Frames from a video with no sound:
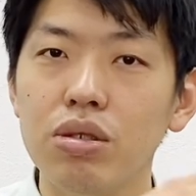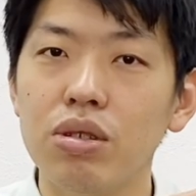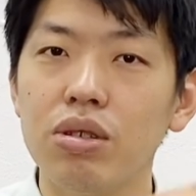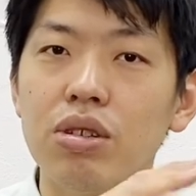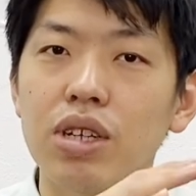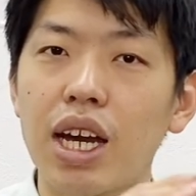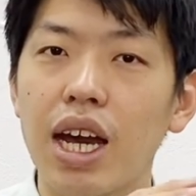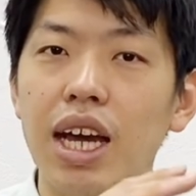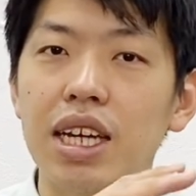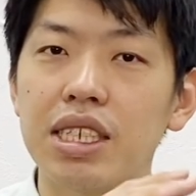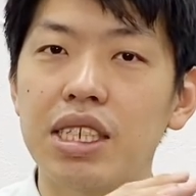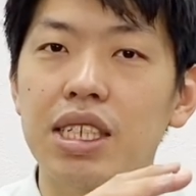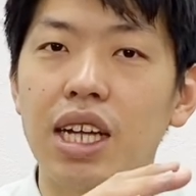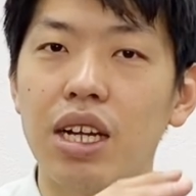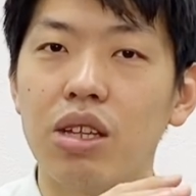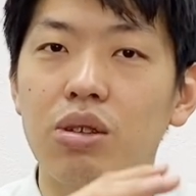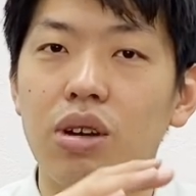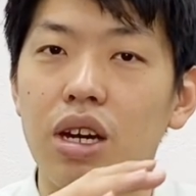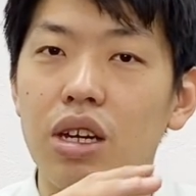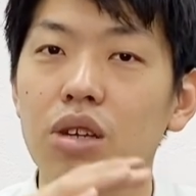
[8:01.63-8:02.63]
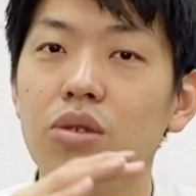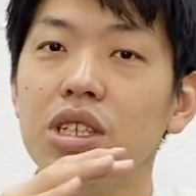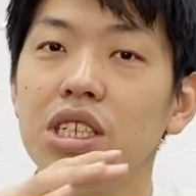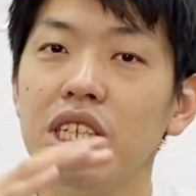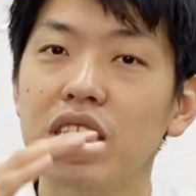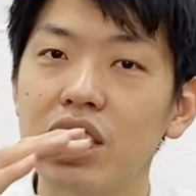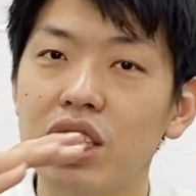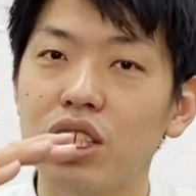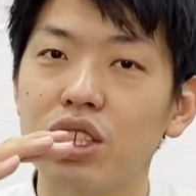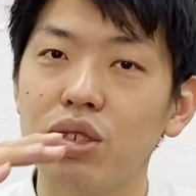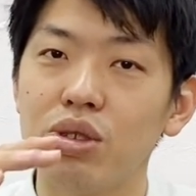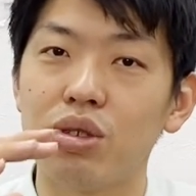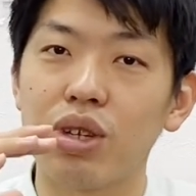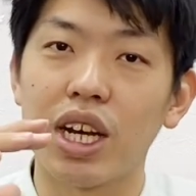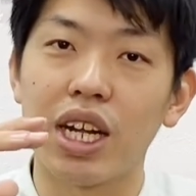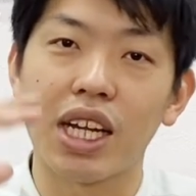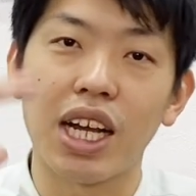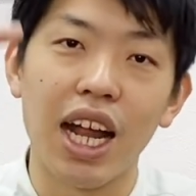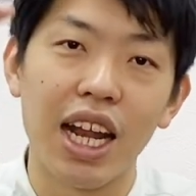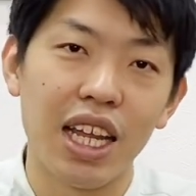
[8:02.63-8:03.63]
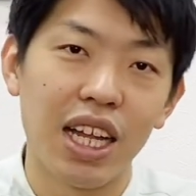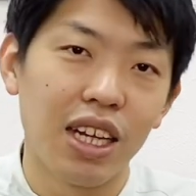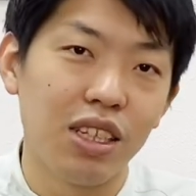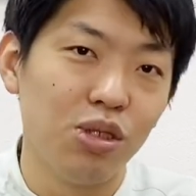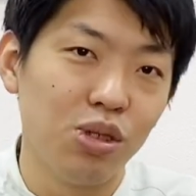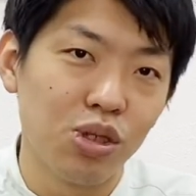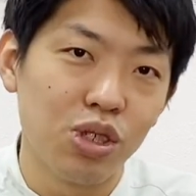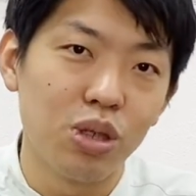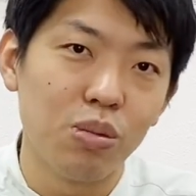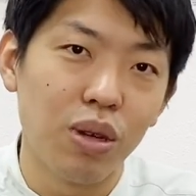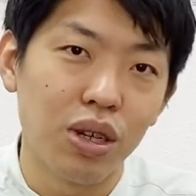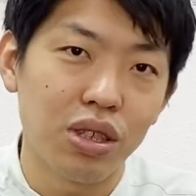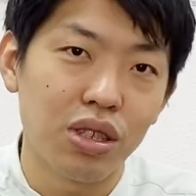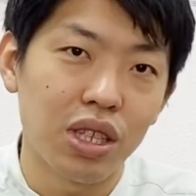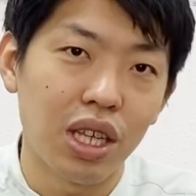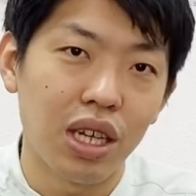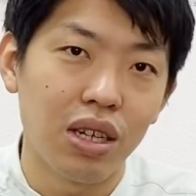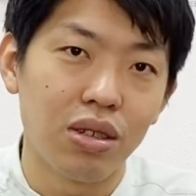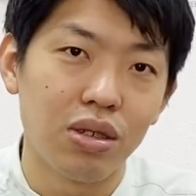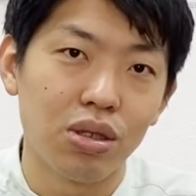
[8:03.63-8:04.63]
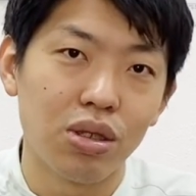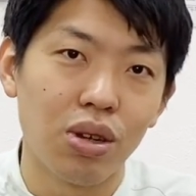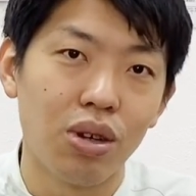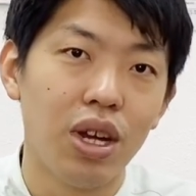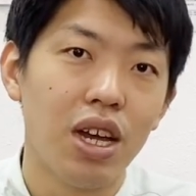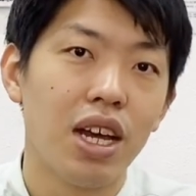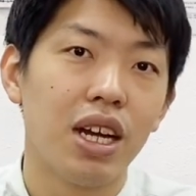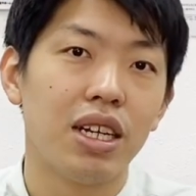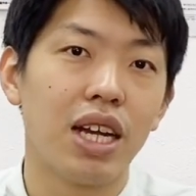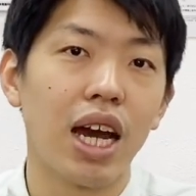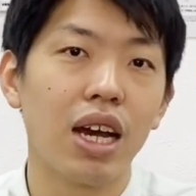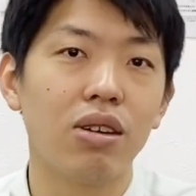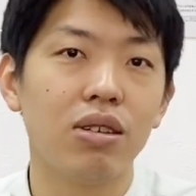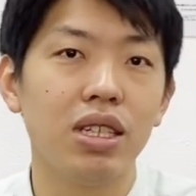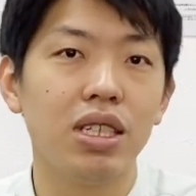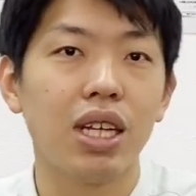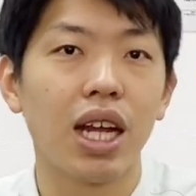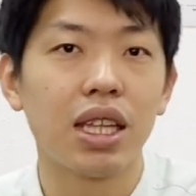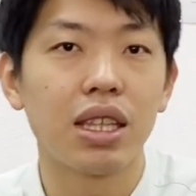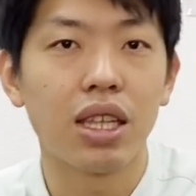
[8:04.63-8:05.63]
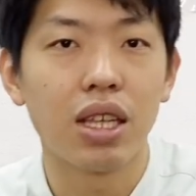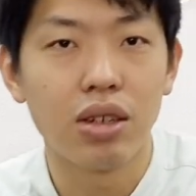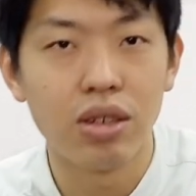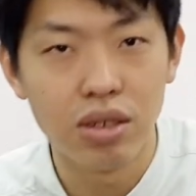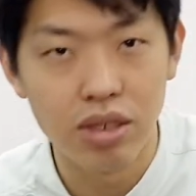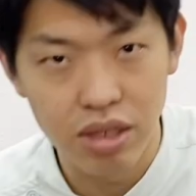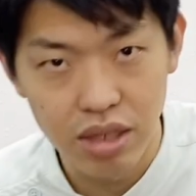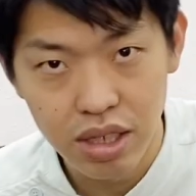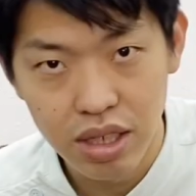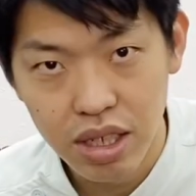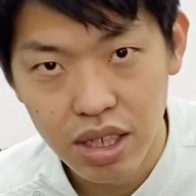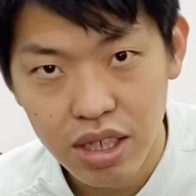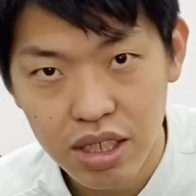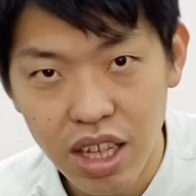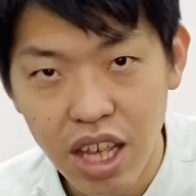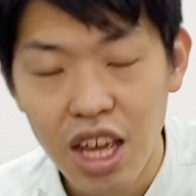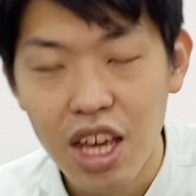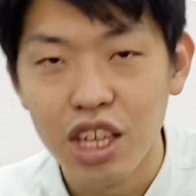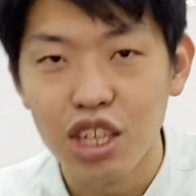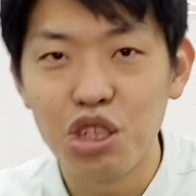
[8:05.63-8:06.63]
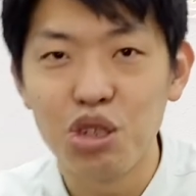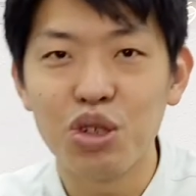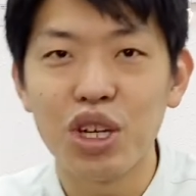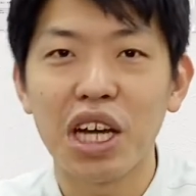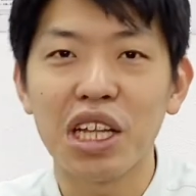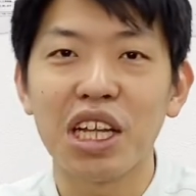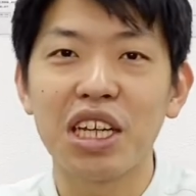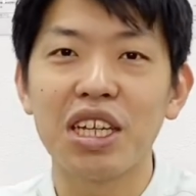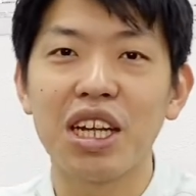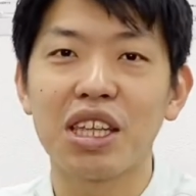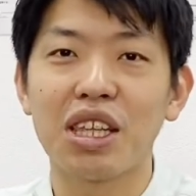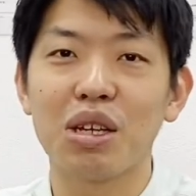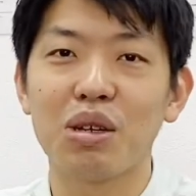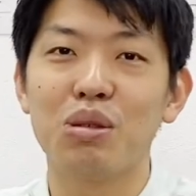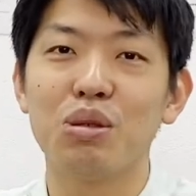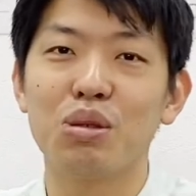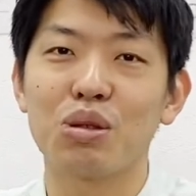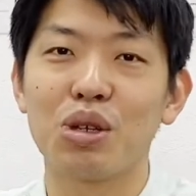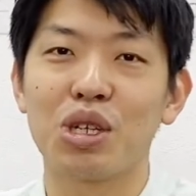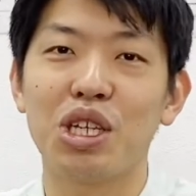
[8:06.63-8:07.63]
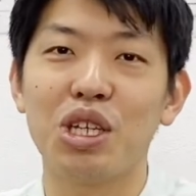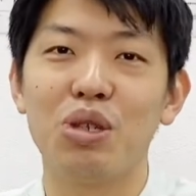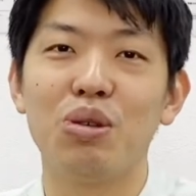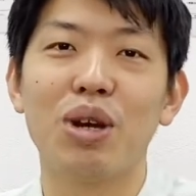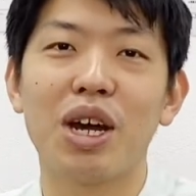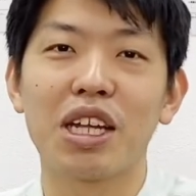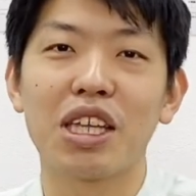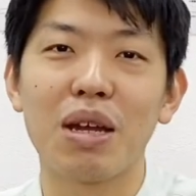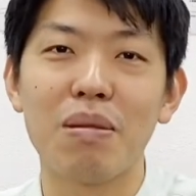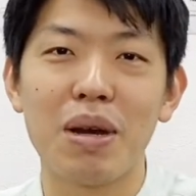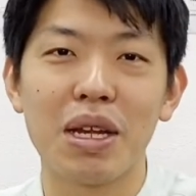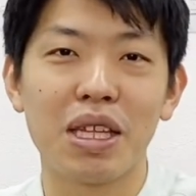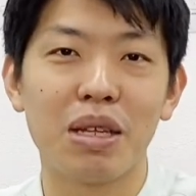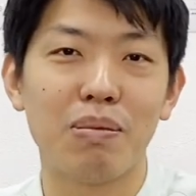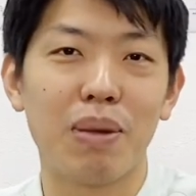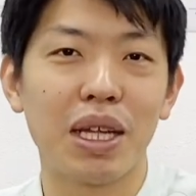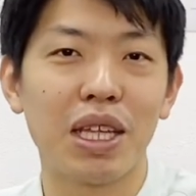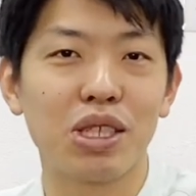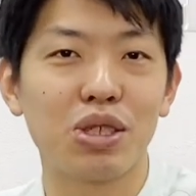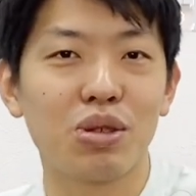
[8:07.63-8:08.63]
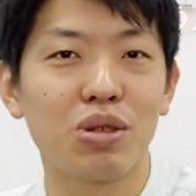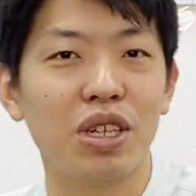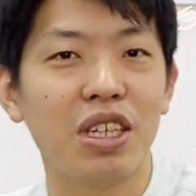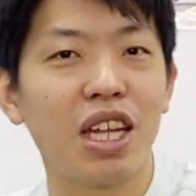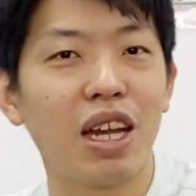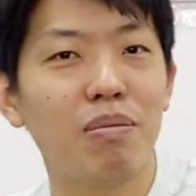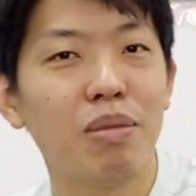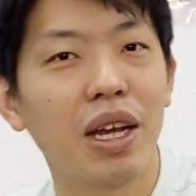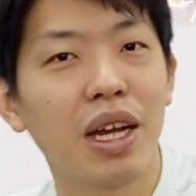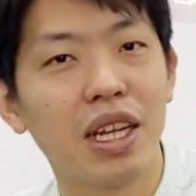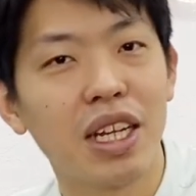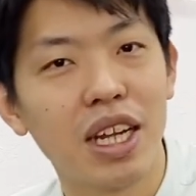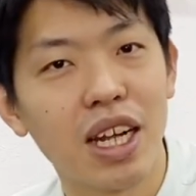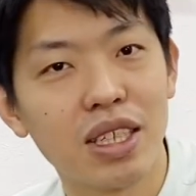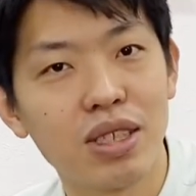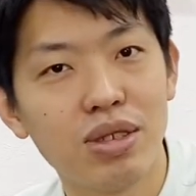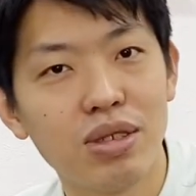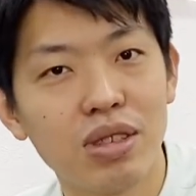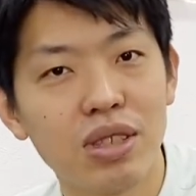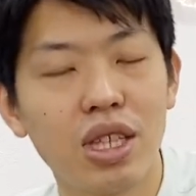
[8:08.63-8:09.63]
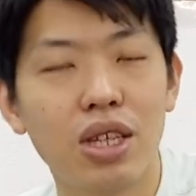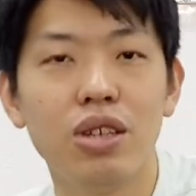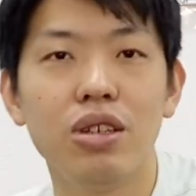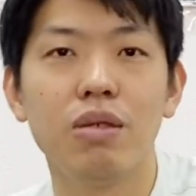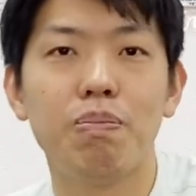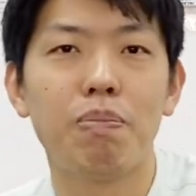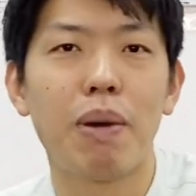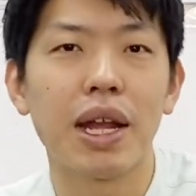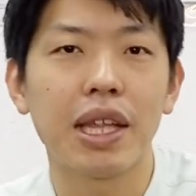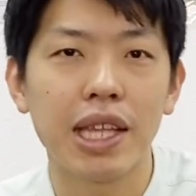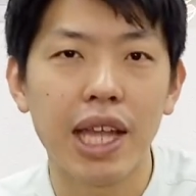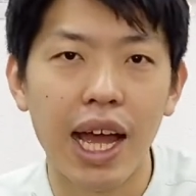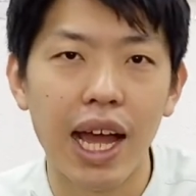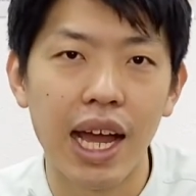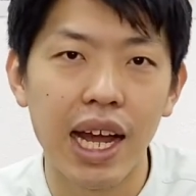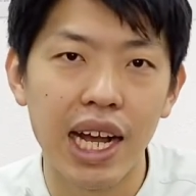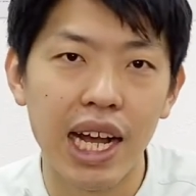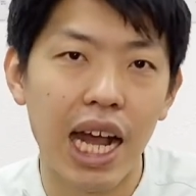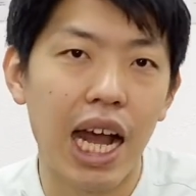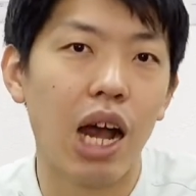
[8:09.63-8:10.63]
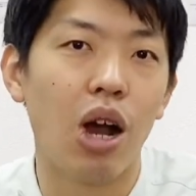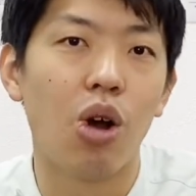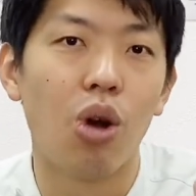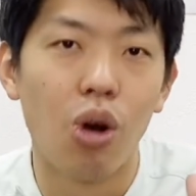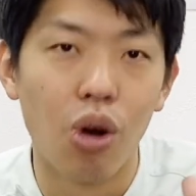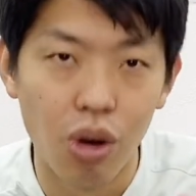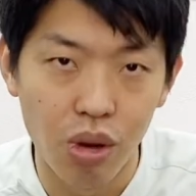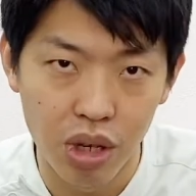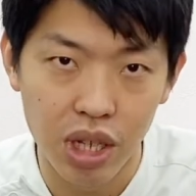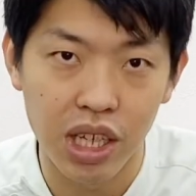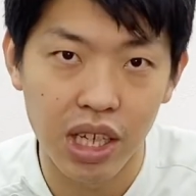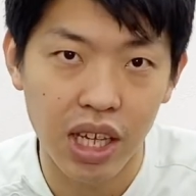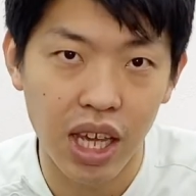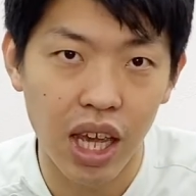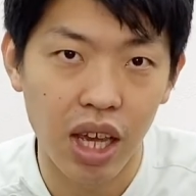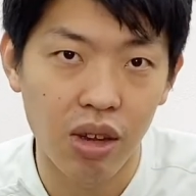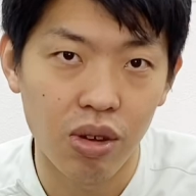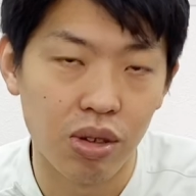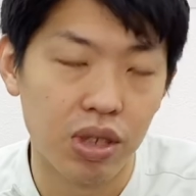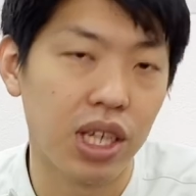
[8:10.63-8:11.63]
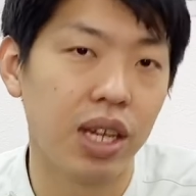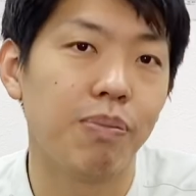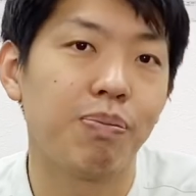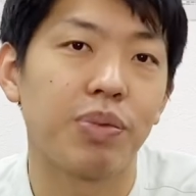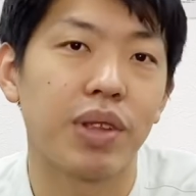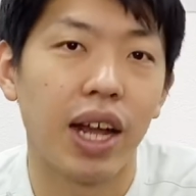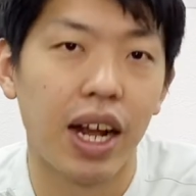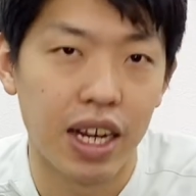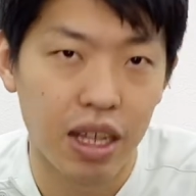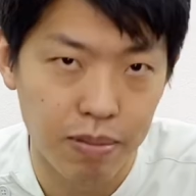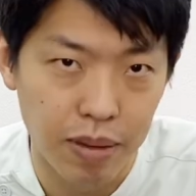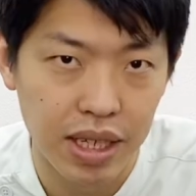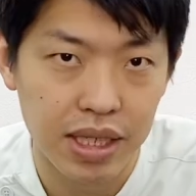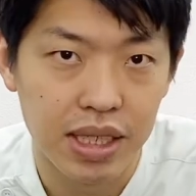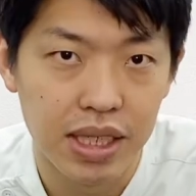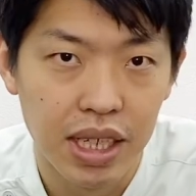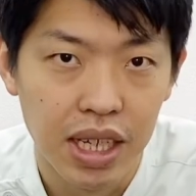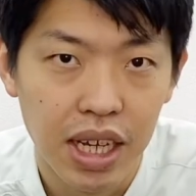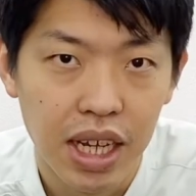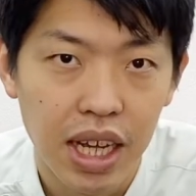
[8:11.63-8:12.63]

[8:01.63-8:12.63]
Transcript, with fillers: 動かしたりとか、要は日中とかで体がぬくもってくると楽になってくる。で、夕方になってくると疲労が溜まってまだちょっと痛みが出だすっていうパターンが多い傾向にあります。